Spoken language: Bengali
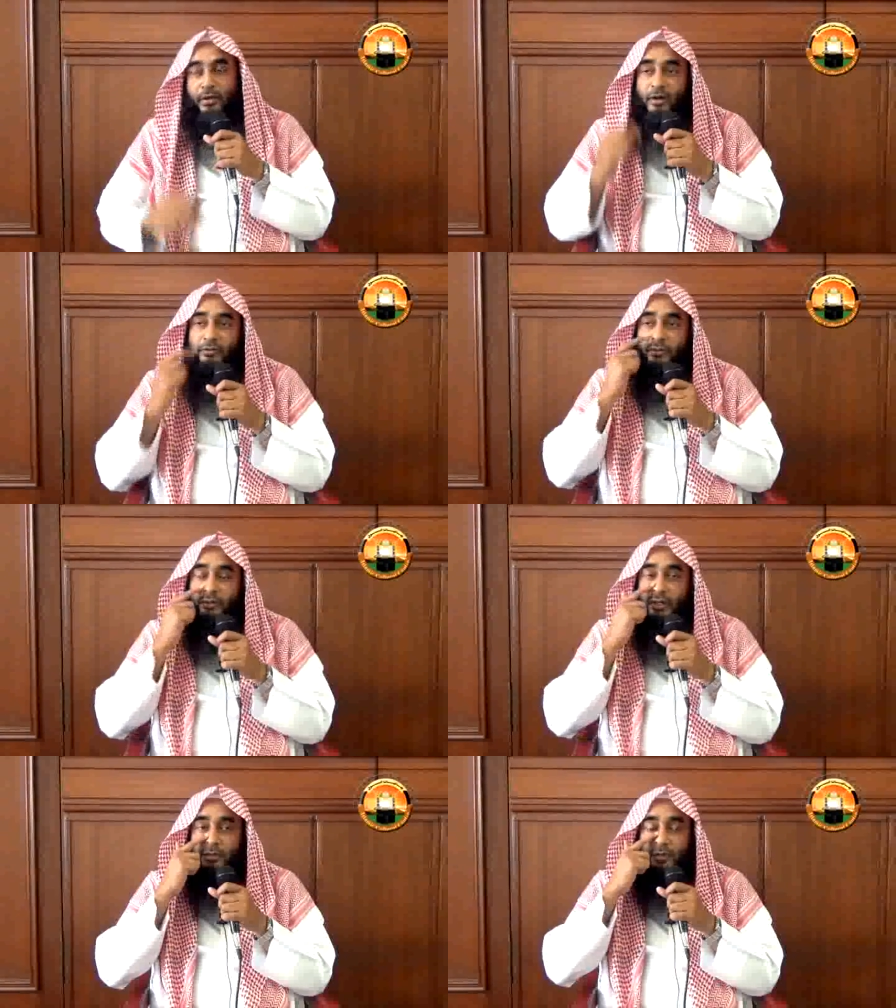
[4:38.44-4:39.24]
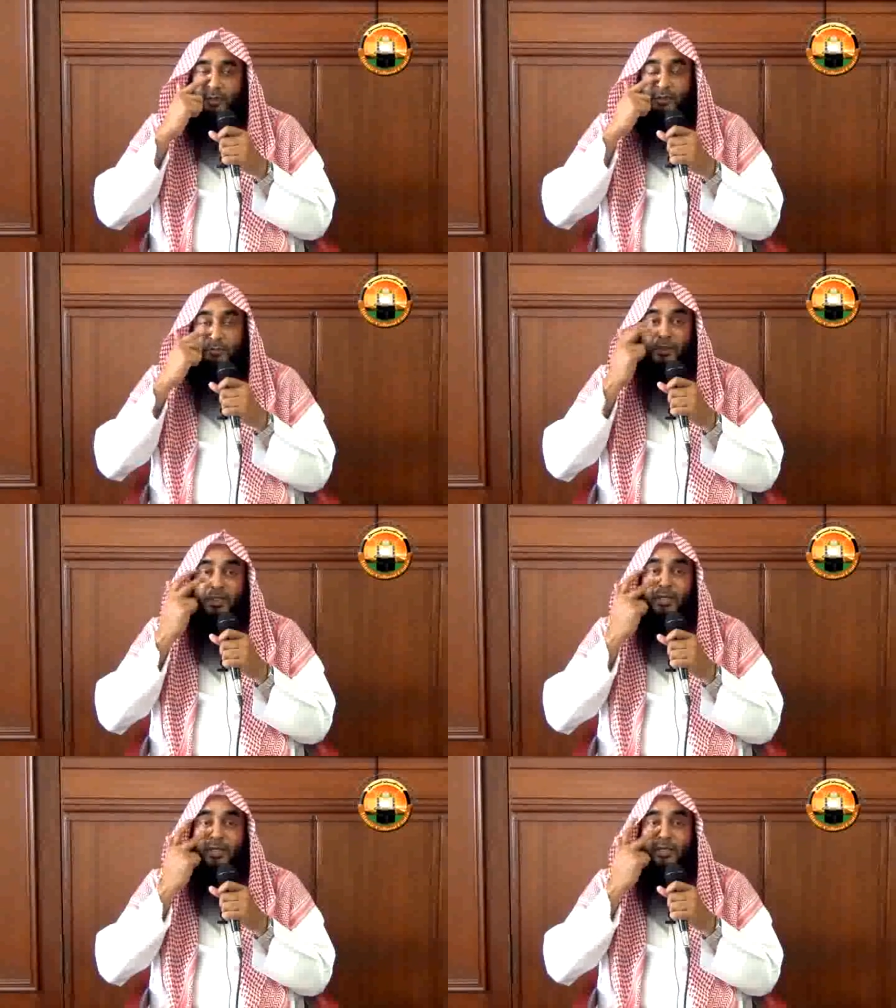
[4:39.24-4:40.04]
নফল এবাদত
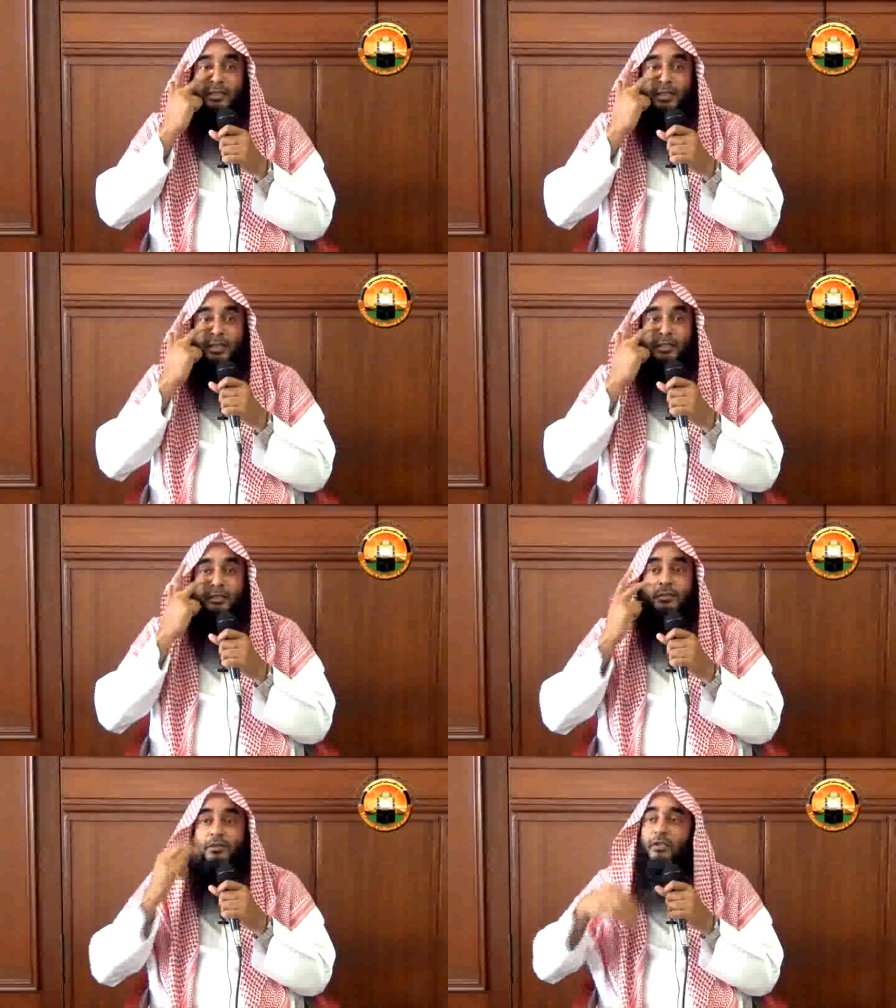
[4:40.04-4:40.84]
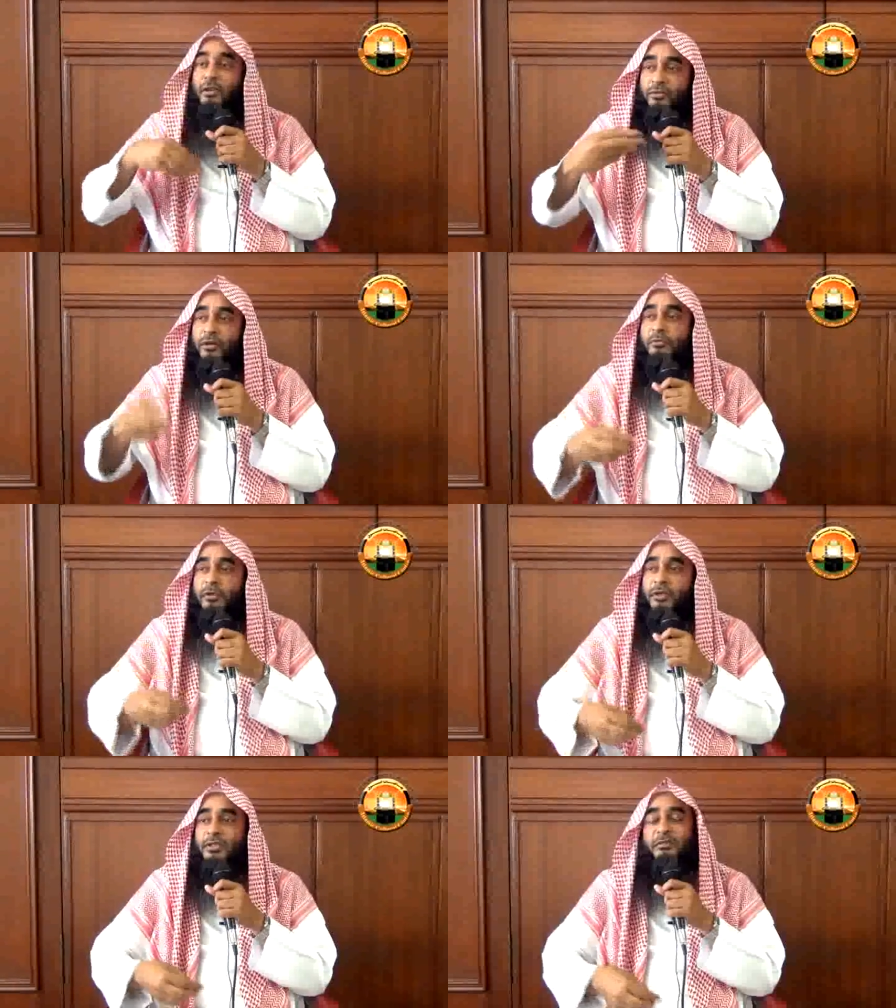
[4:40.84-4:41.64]
বন্দিগির ক্ষেত্রে যদি নফল
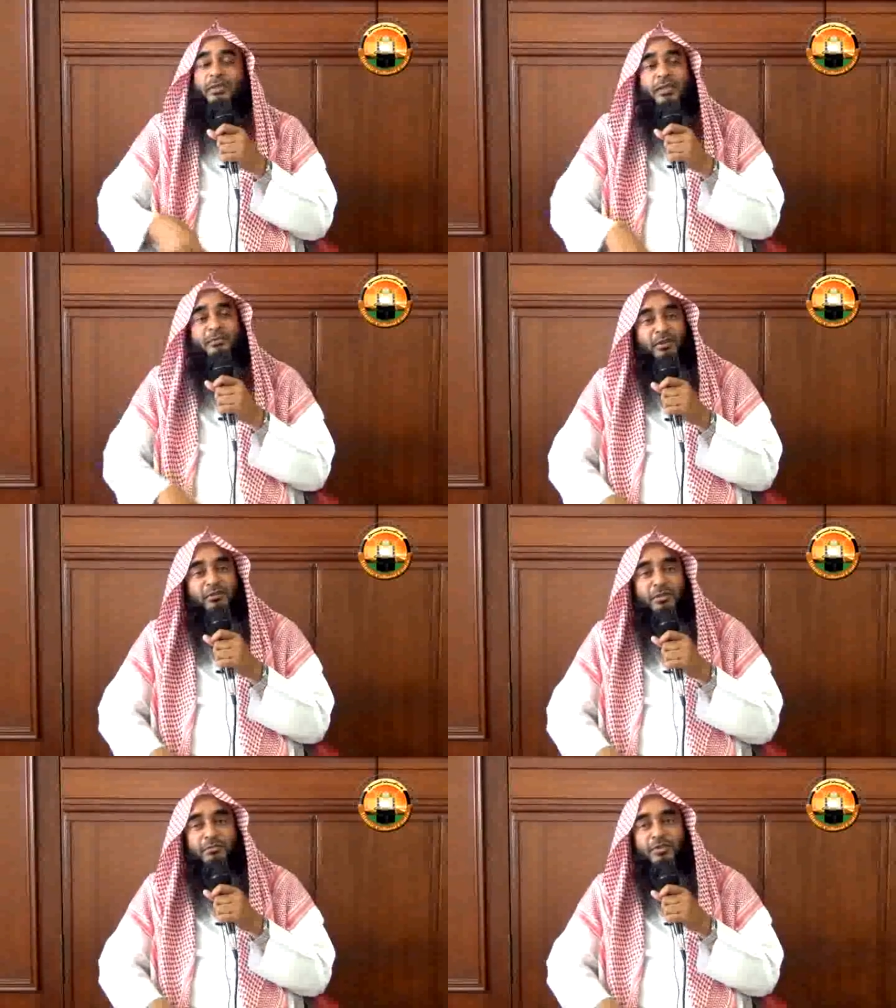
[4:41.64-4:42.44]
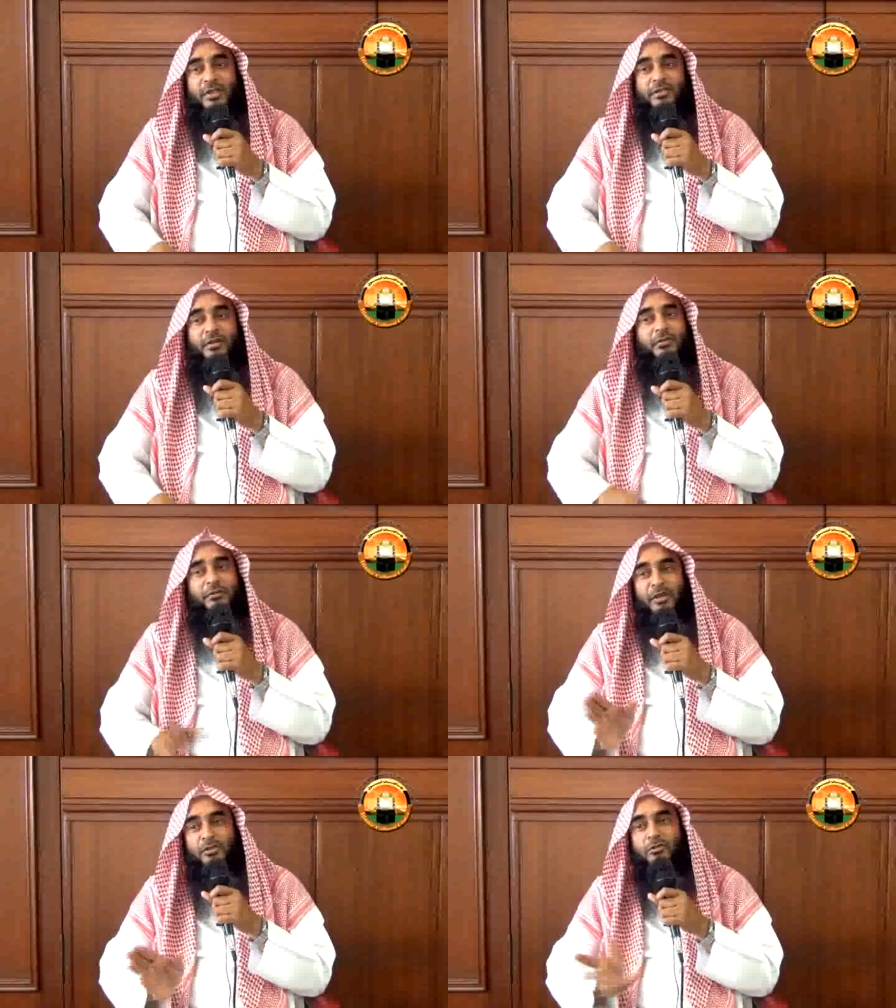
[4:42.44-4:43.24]
বলি তো আমাদের দেশে মানুষরা বুঝে যে
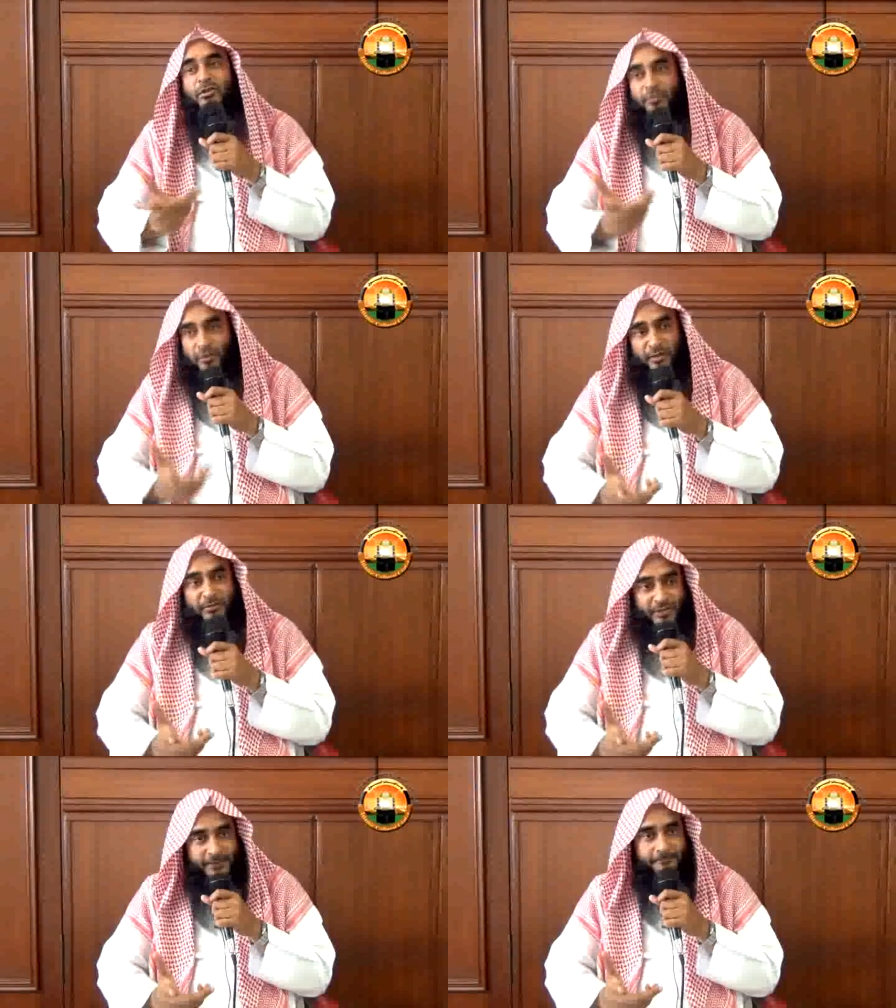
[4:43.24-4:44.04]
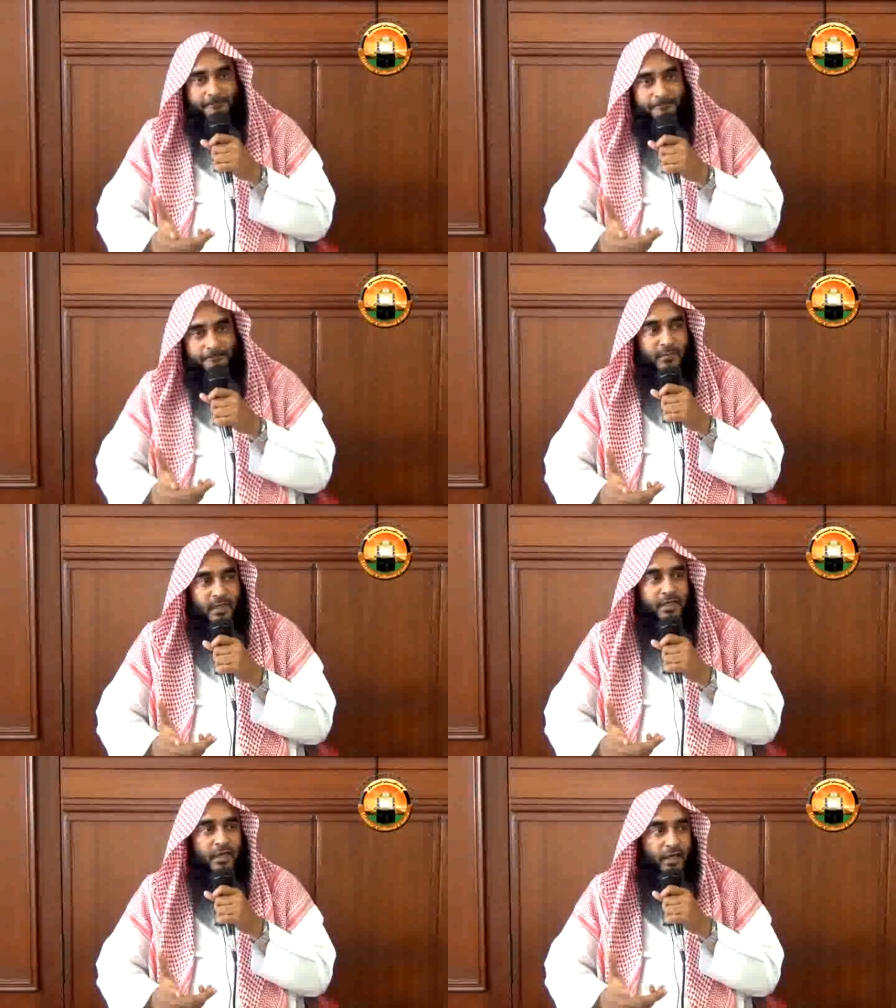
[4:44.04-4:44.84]
নফল মানে শুধু নফল নামাজ
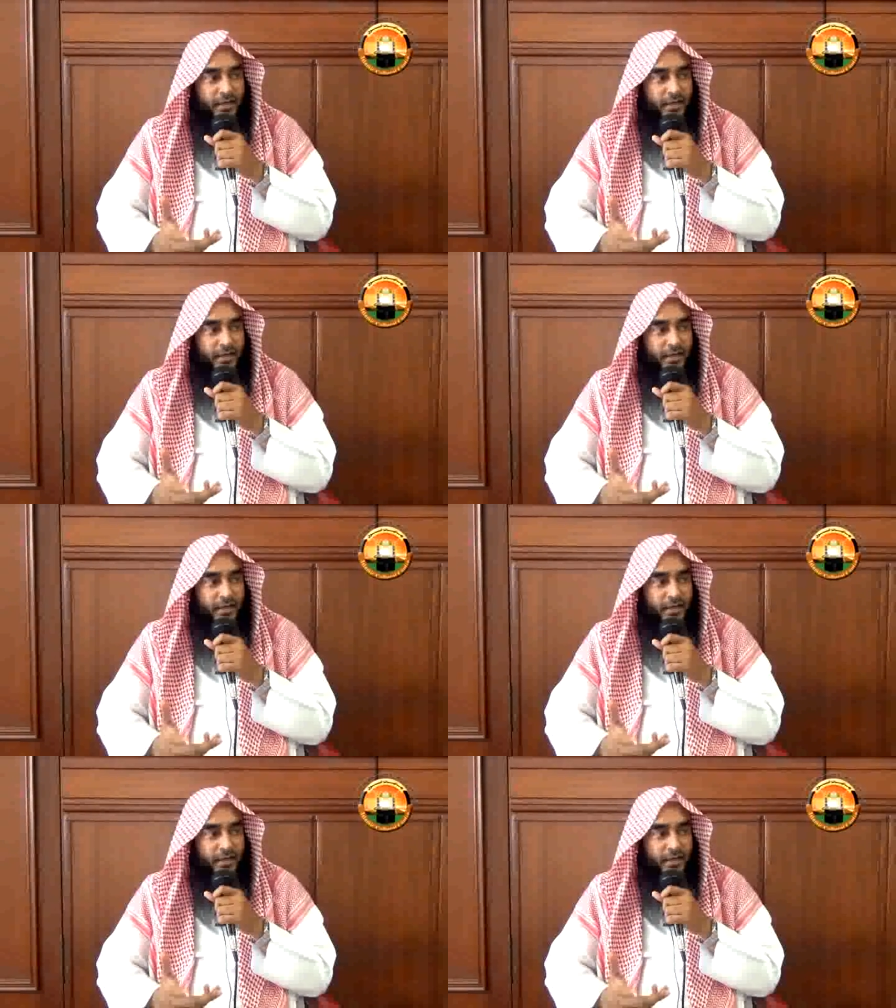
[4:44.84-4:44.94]
এটা আর